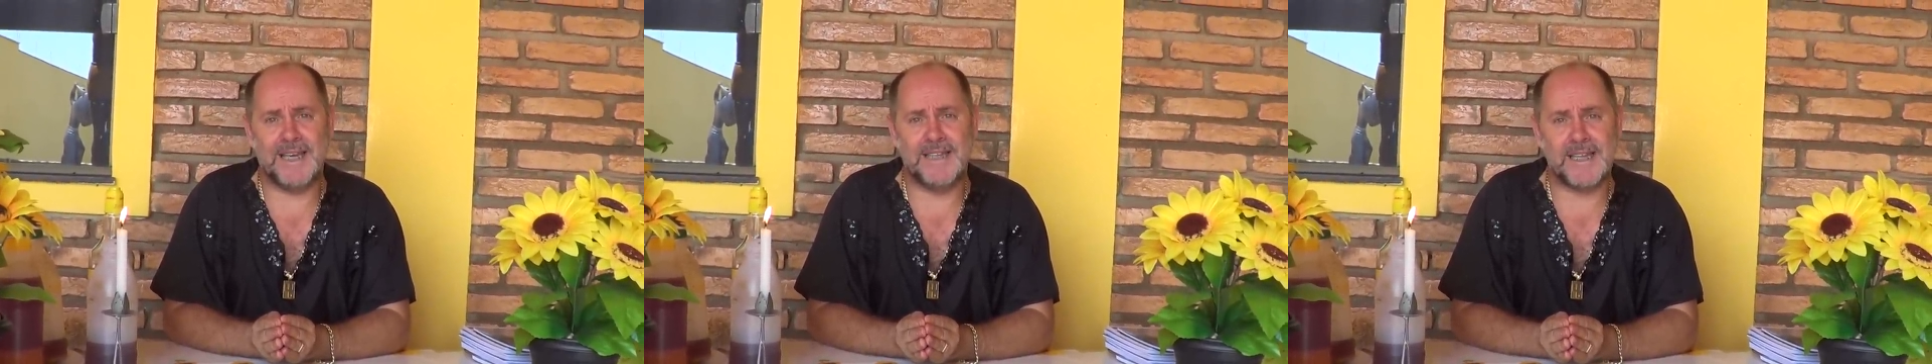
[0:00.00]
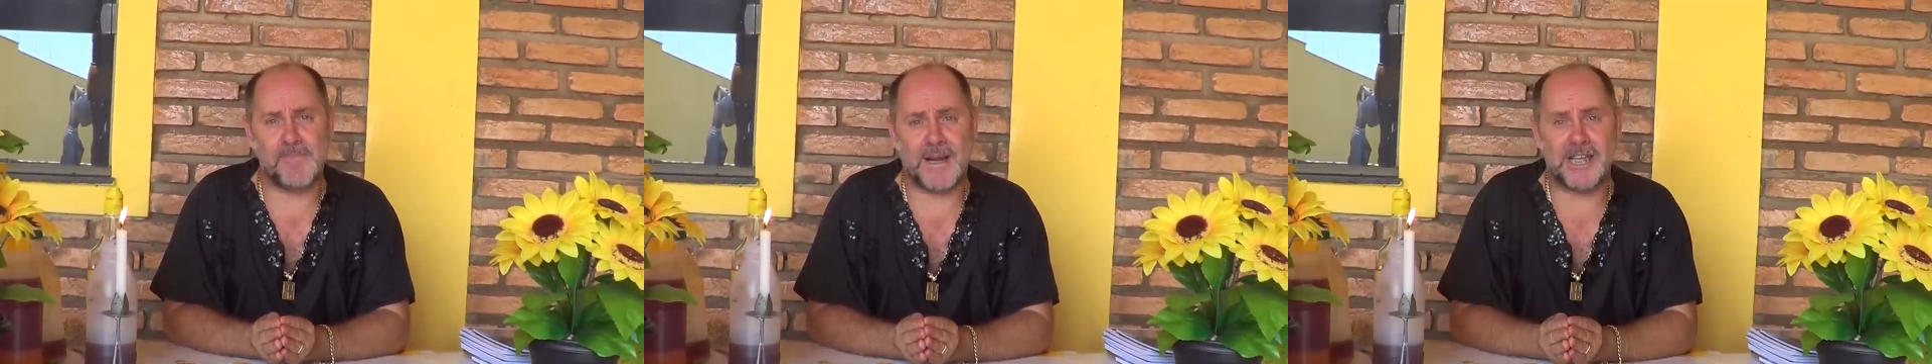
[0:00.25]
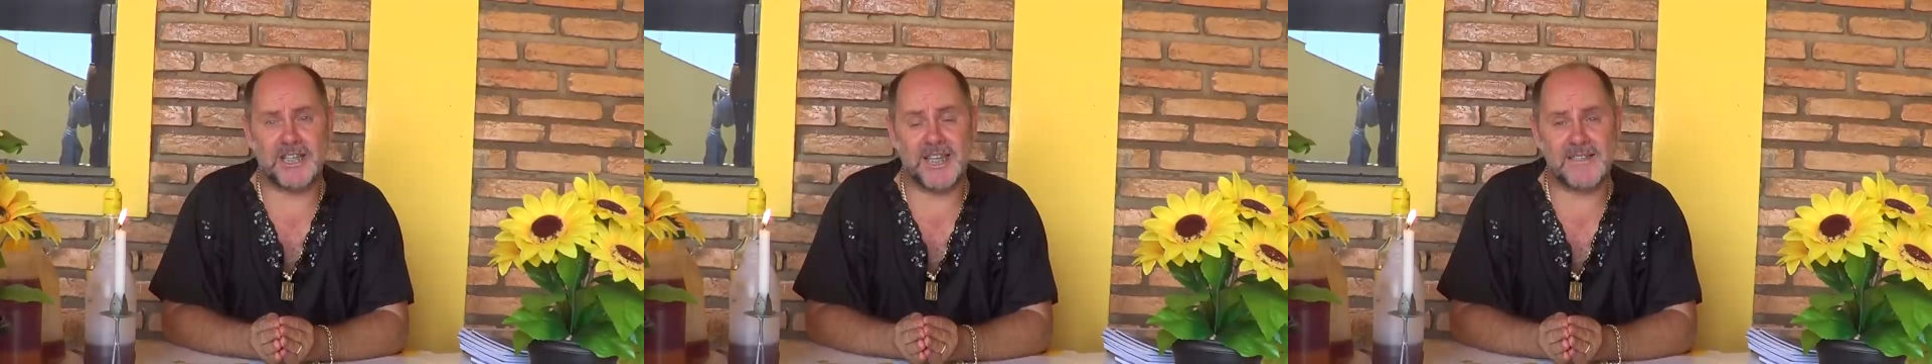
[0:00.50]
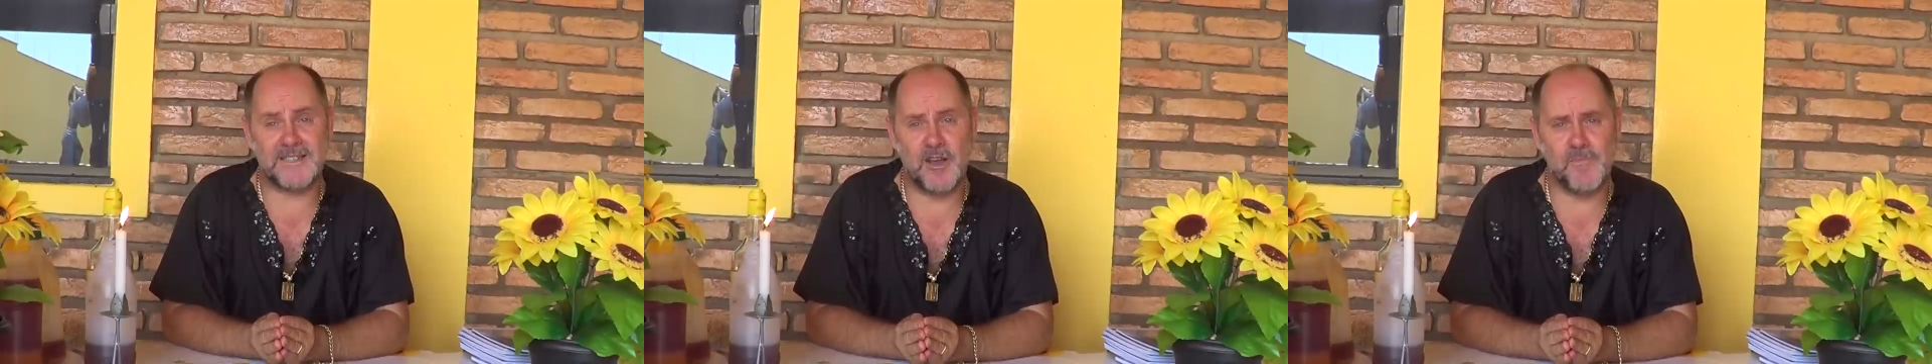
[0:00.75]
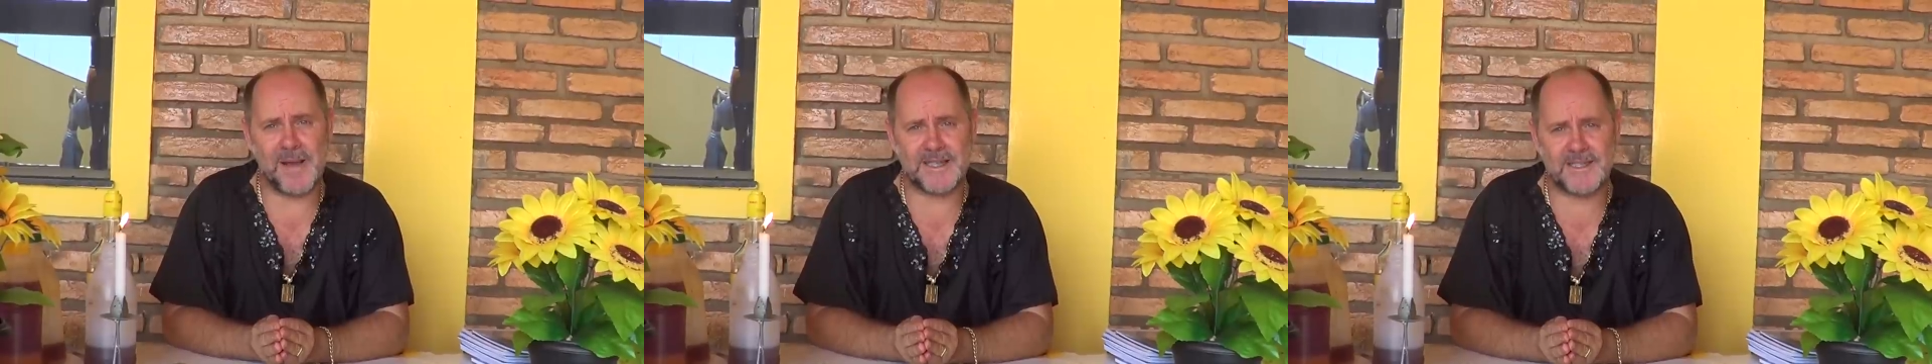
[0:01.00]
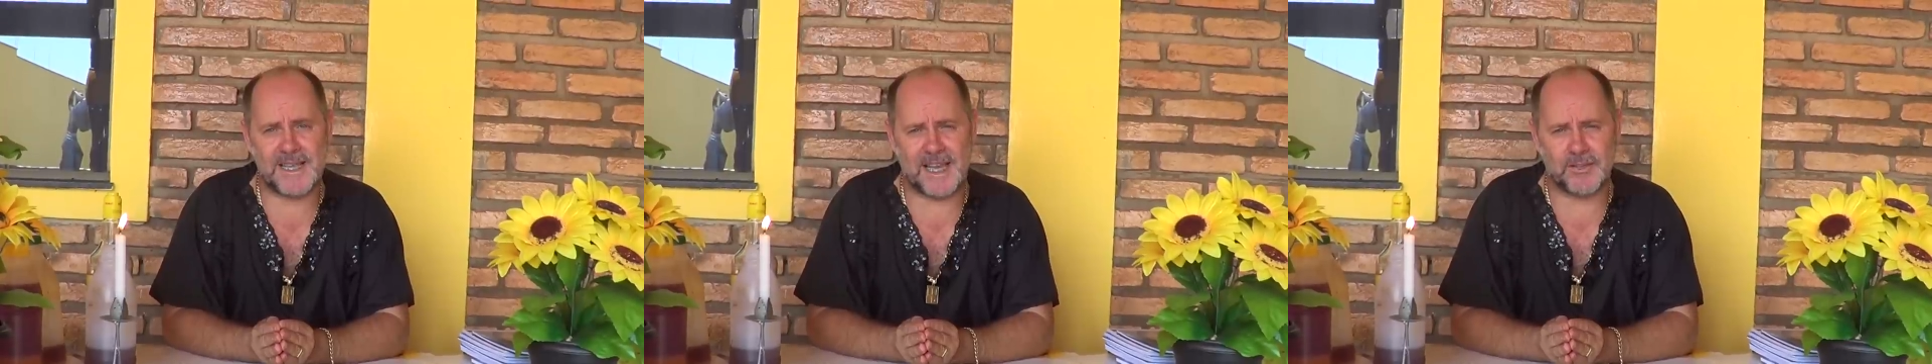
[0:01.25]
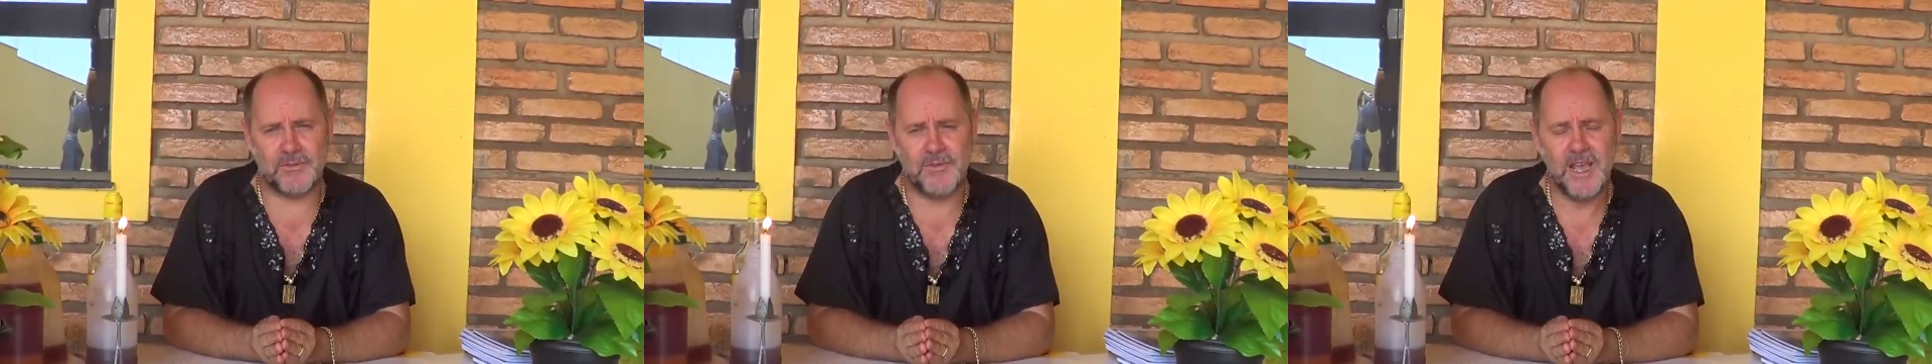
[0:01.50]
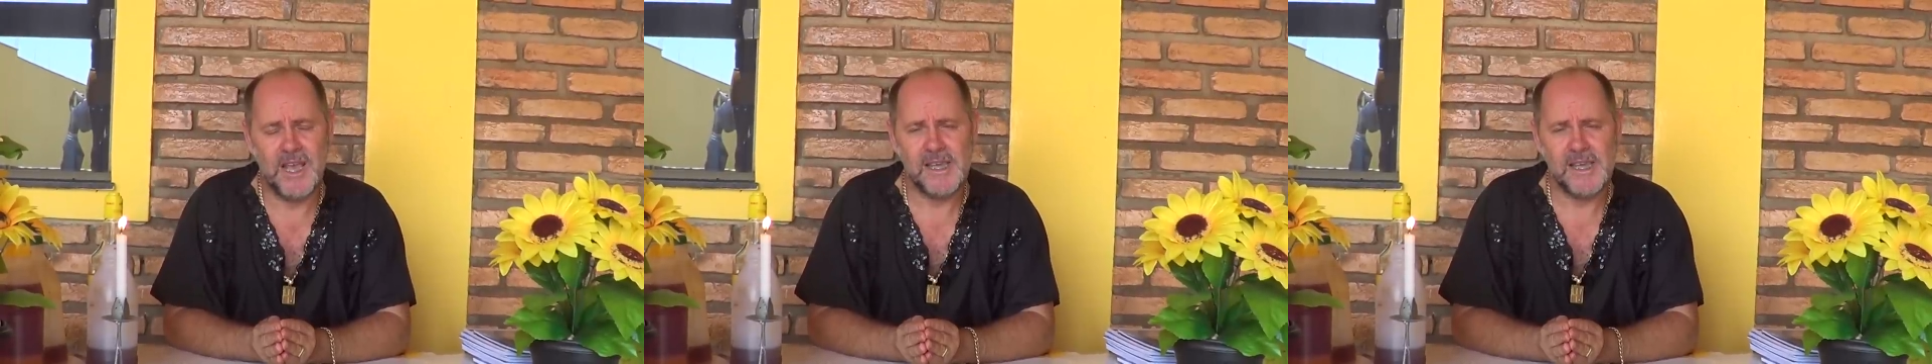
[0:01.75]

Isso é para esquecer o passado.